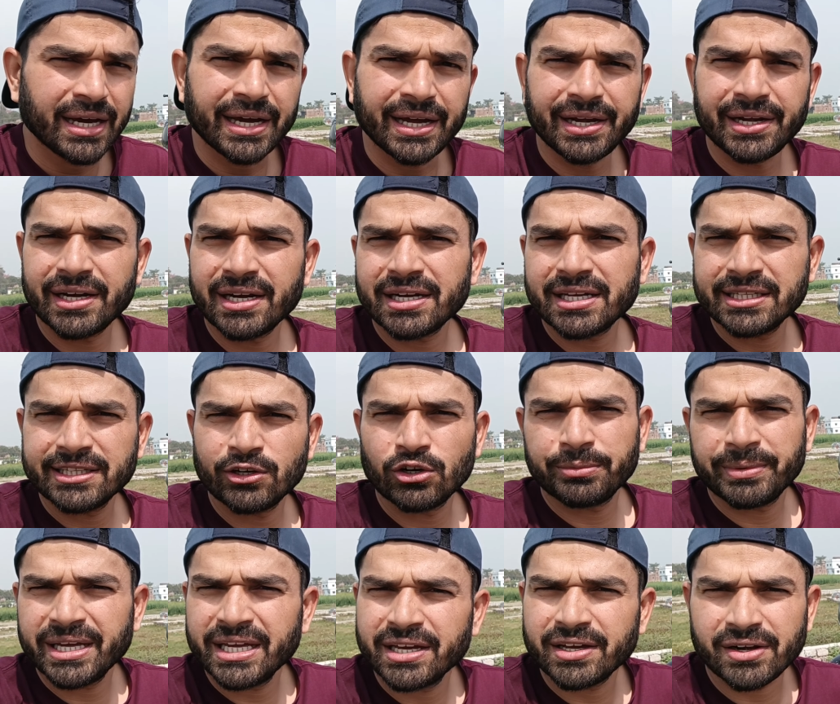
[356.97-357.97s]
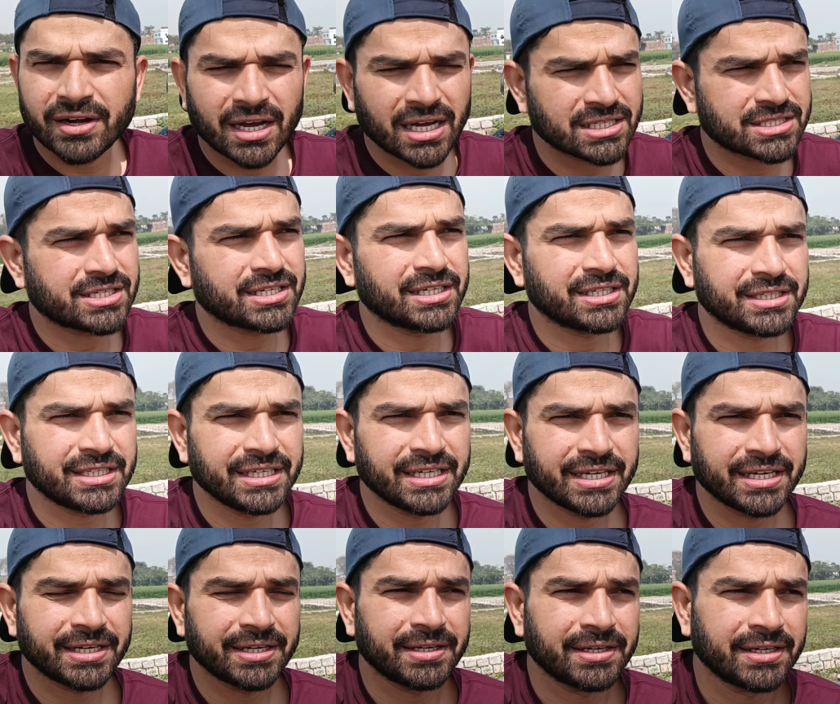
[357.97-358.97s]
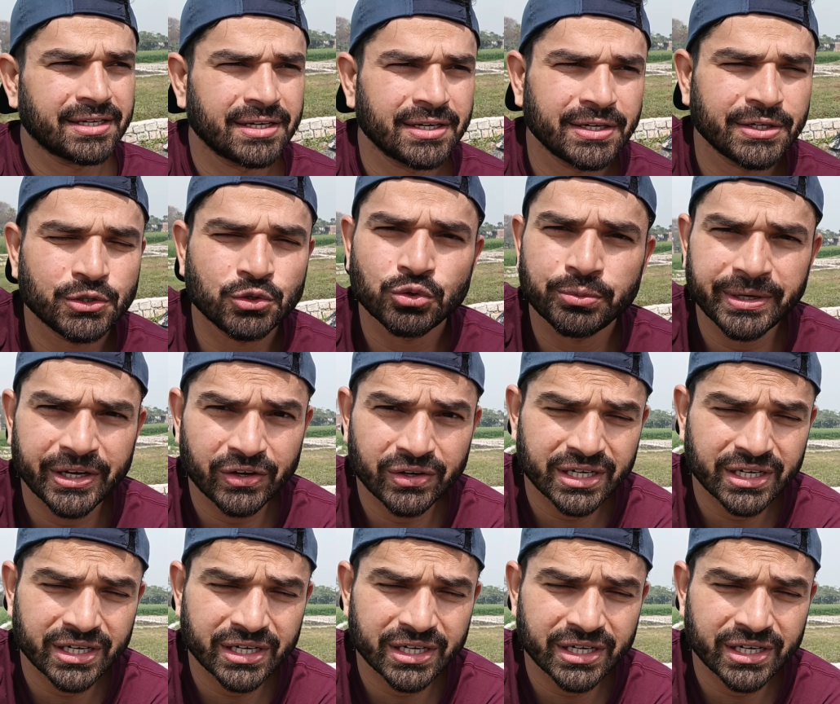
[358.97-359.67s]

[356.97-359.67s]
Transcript: इंडियन के दिलों में ये राज करती है टू बी